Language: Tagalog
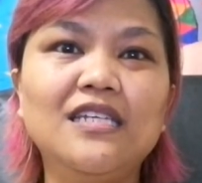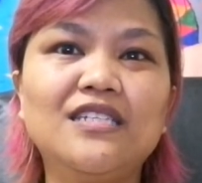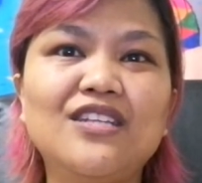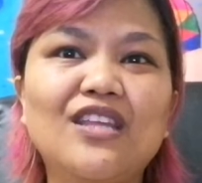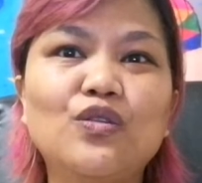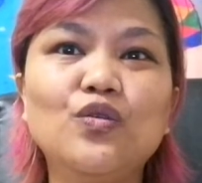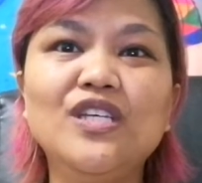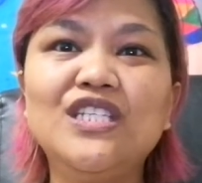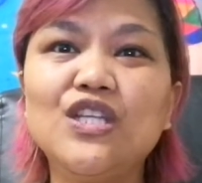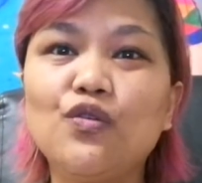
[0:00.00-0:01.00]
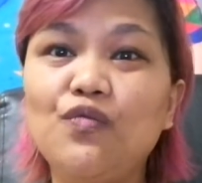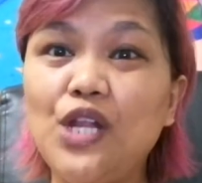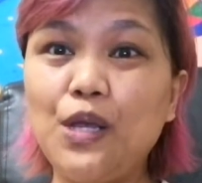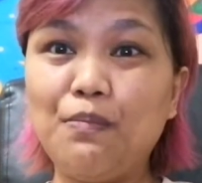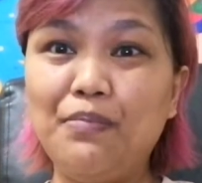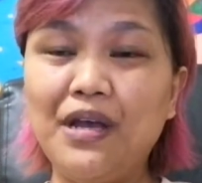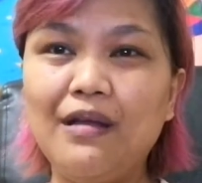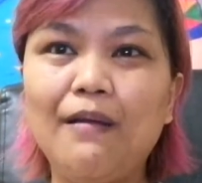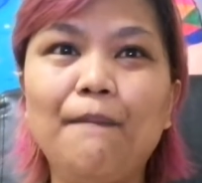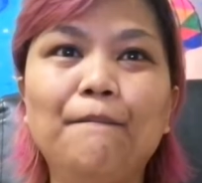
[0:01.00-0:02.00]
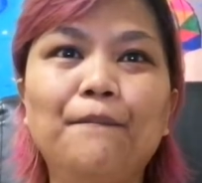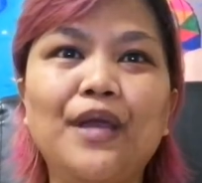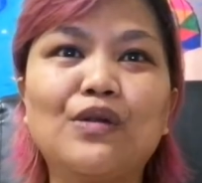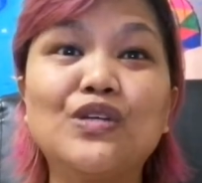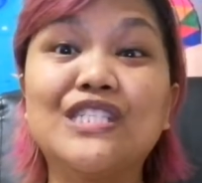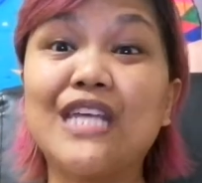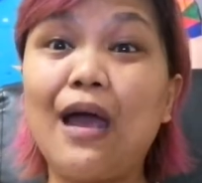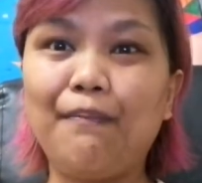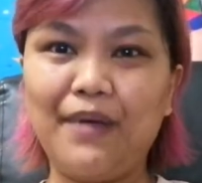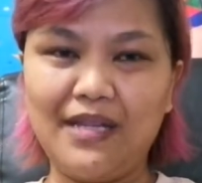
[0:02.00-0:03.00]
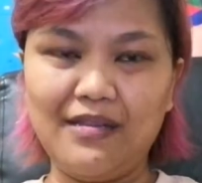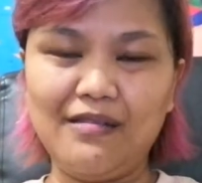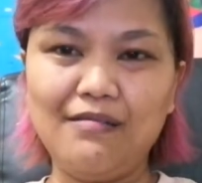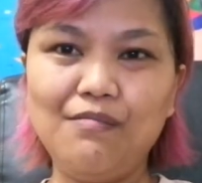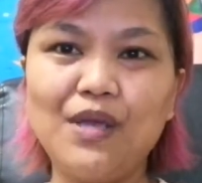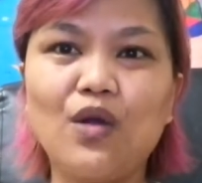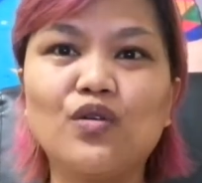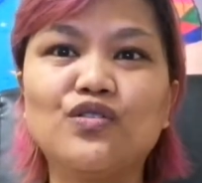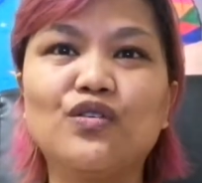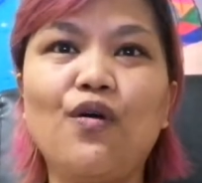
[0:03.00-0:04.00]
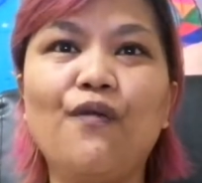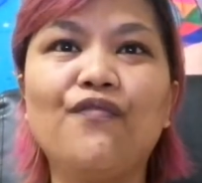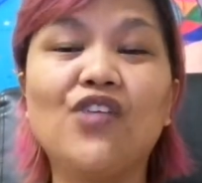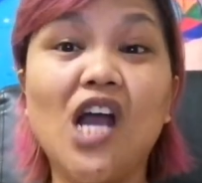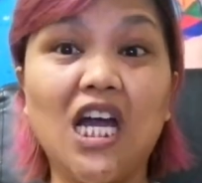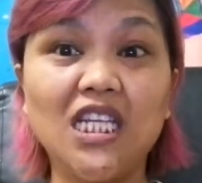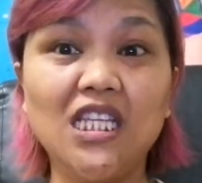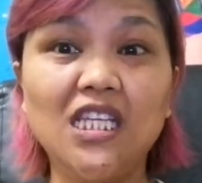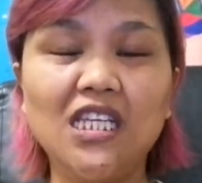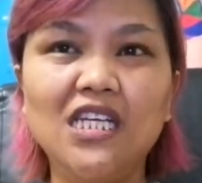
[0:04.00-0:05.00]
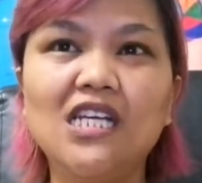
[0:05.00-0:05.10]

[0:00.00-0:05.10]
it's not too easy to believe pero it's happened because of God